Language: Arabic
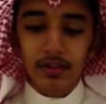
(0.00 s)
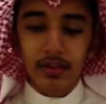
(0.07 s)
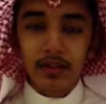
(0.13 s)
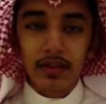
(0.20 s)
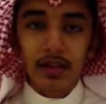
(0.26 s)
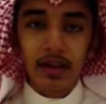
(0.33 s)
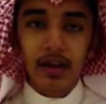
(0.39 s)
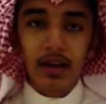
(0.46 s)

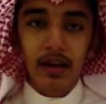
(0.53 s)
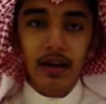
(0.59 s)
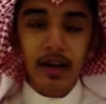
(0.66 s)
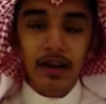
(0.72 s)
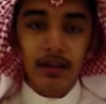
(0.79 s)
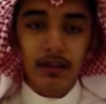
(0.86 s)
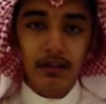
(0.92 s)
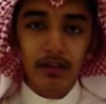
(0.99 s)
لا
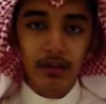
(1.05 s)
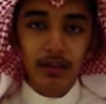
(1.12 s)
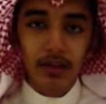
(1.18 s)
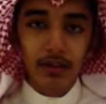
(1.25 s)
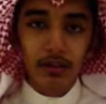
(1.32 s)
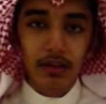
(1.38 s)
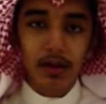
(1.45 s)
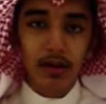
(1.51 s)
يعرفون
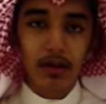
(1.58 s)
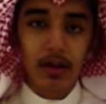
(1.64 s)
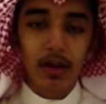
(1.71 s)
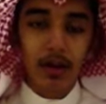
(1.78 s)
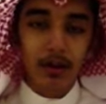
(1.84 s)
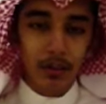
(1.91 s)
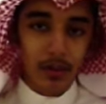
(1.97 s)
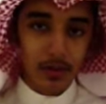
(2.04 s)
ما هو
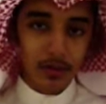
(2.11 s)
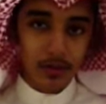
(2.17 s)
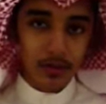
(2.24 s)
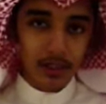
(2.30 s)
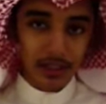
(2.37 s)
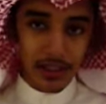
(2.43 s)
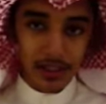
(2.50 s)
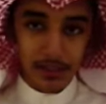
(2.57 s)
أضرار
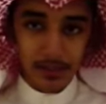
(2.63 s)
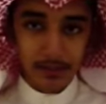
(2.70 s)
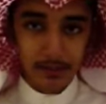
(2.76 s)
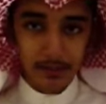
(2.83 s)
التدخين